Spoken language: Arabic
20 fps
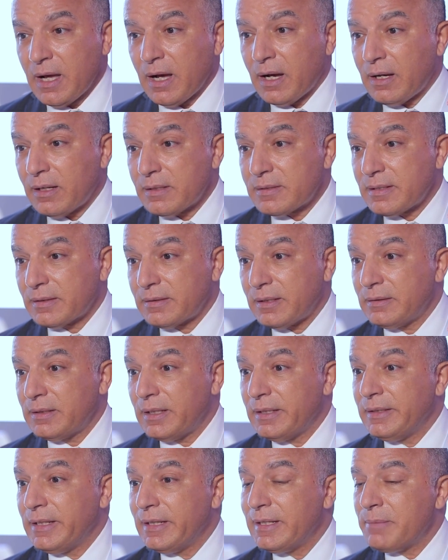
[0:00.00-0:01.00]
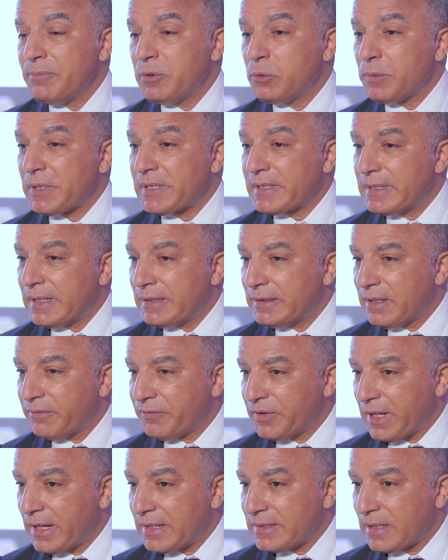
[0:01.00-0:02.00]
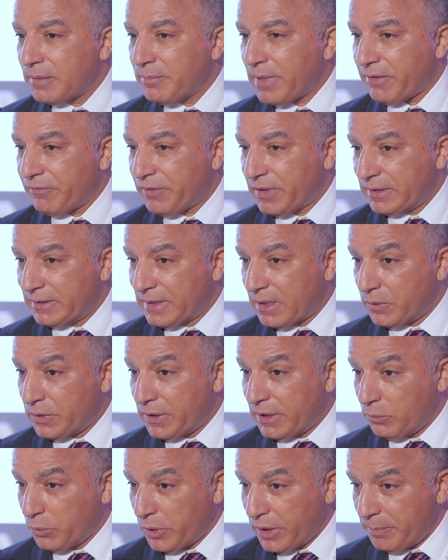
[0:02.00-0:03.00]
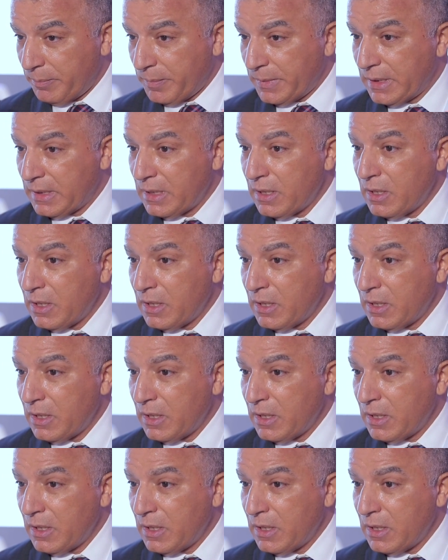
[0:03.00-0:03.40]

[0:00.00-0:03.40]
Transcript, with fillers: خاصه ان هي بتمثلنا في هذا المحفل الدولي المهم